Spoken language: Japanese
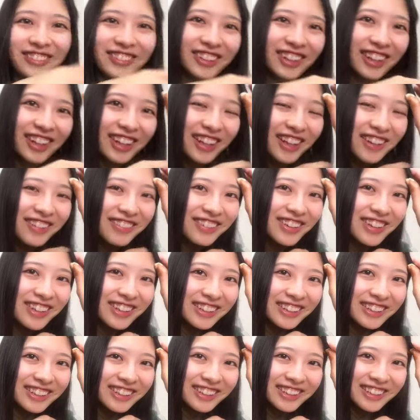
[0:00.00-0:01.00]
村
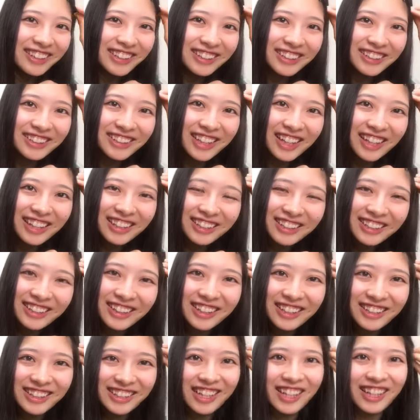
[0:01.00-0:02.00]
山さんっ
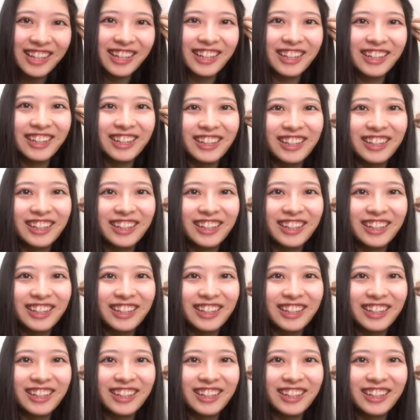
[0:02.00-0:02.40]
てさ